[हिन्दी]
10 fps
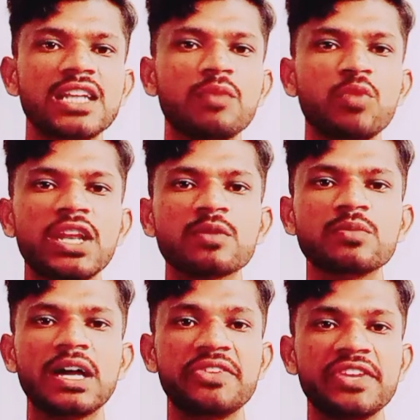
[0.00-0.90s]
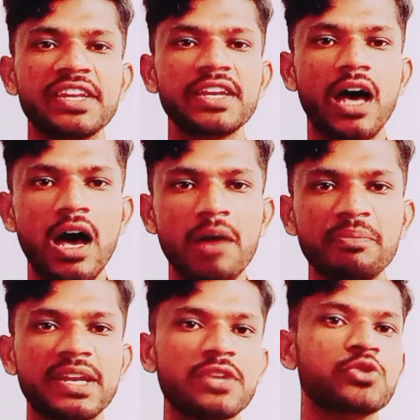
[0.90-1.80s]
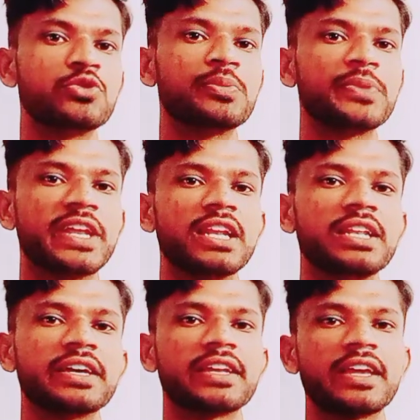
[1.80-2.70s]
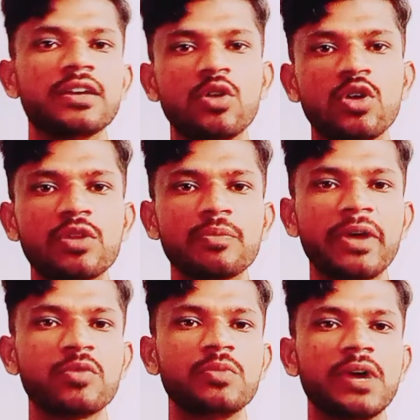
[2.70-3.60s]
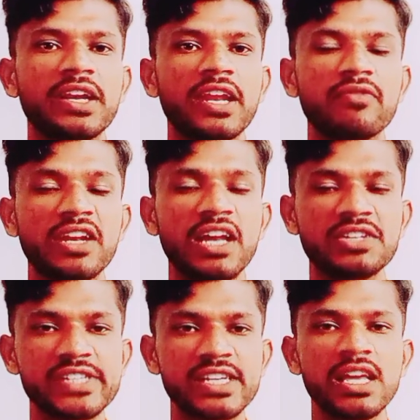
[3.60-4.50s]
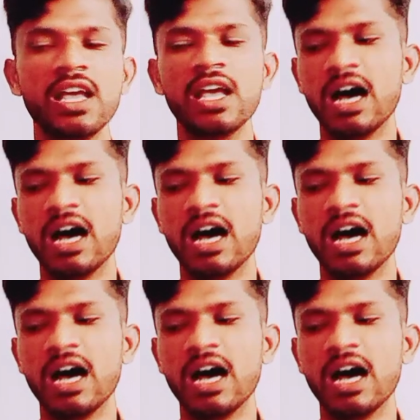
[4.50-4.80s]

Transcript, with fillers: अस्सलाम वालेकुम नाजरीन आप मेरा यूट्यूब चैनल देख रहे हैं और मैं हुमान अनवर नाजरीन